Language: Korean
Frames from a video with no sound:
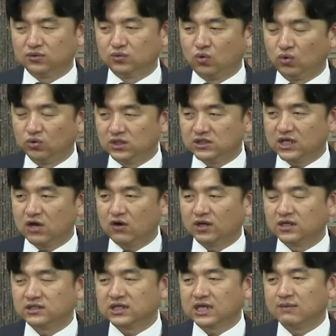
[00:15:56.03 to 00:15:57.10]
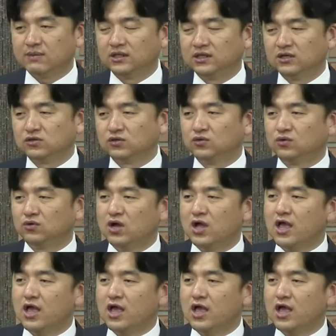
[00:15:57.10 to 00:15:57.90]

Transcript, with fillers: 돈을 사용하는 사람에 대해서도